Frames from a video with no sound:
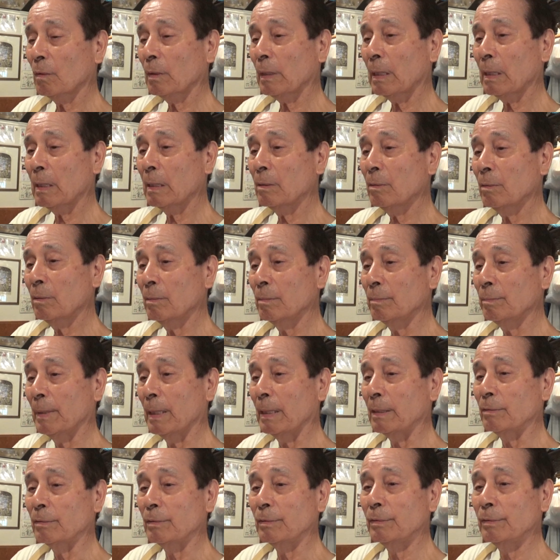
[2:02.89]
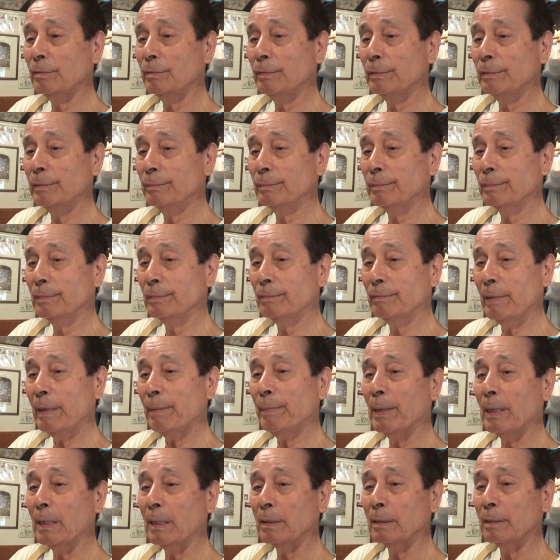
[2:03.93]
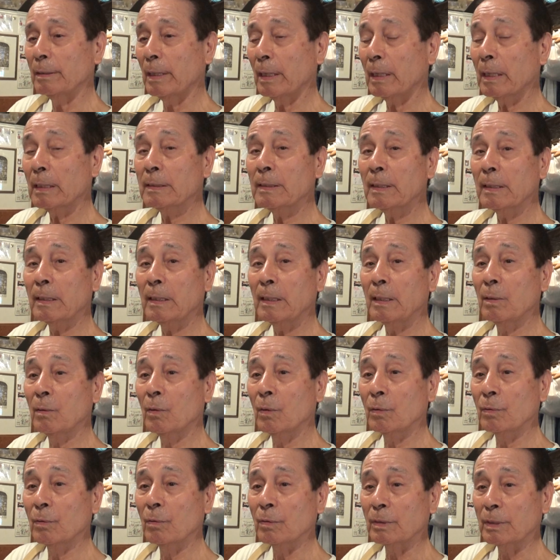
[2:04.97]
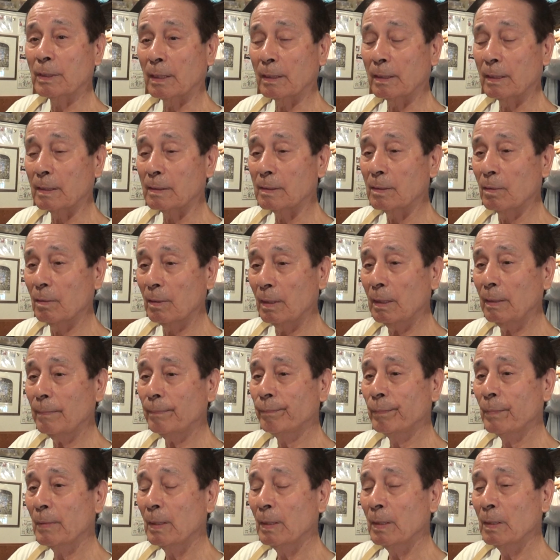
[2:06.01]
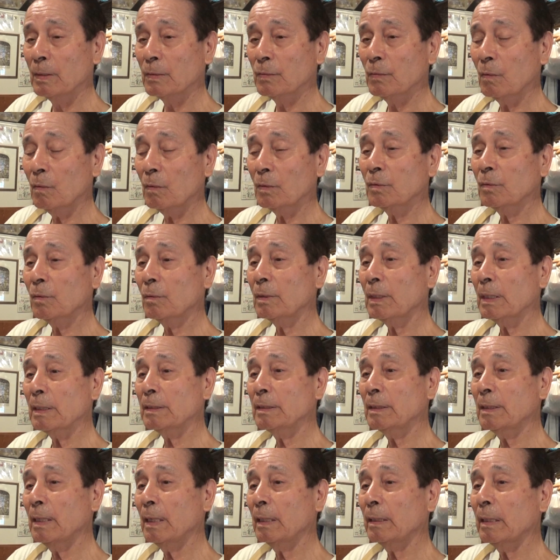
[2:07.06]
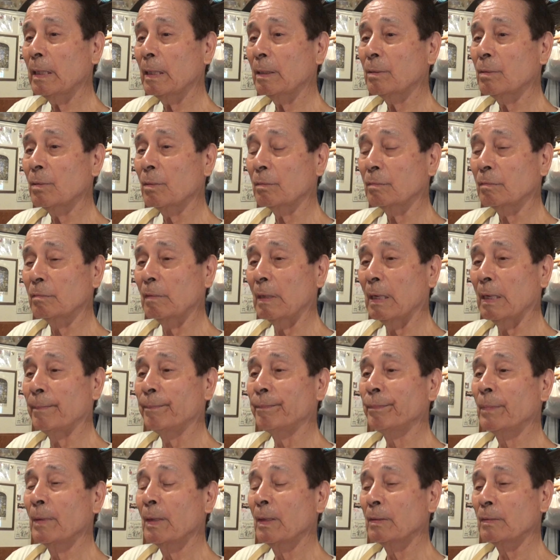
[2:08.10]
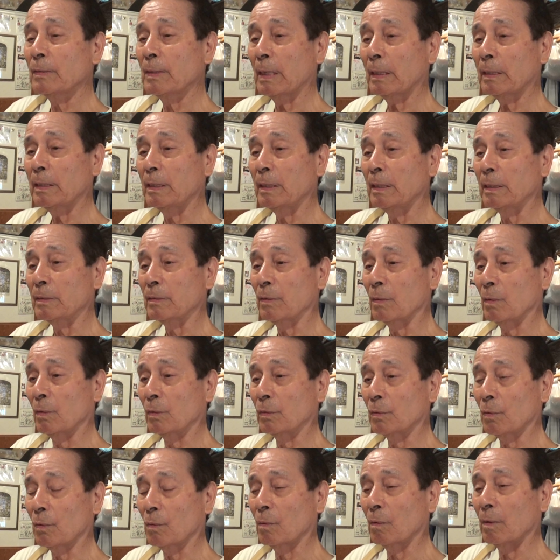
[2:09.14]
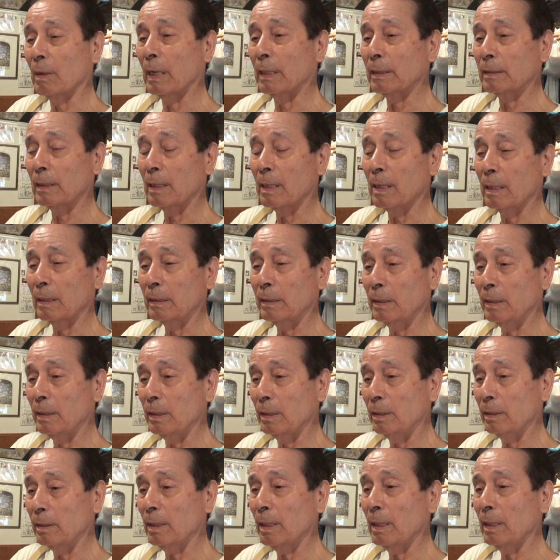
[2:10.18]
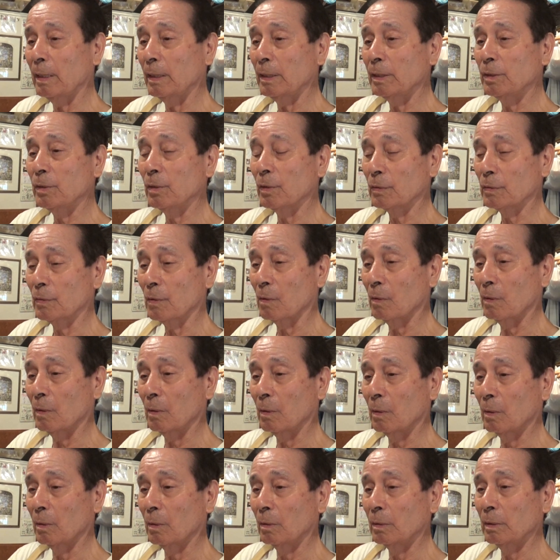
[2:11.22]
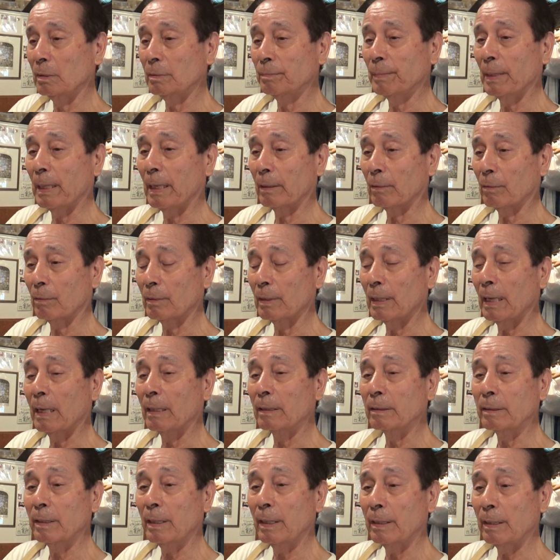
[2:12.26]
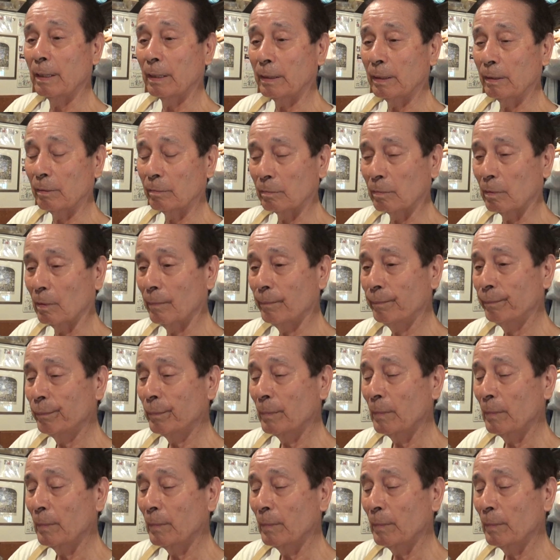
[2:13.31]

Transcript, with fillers: こからのまあ言えば出稼ぎ労働者ですよねその人たちが結局は先にその男が働きに来て、一応その、まあ、これで安定できると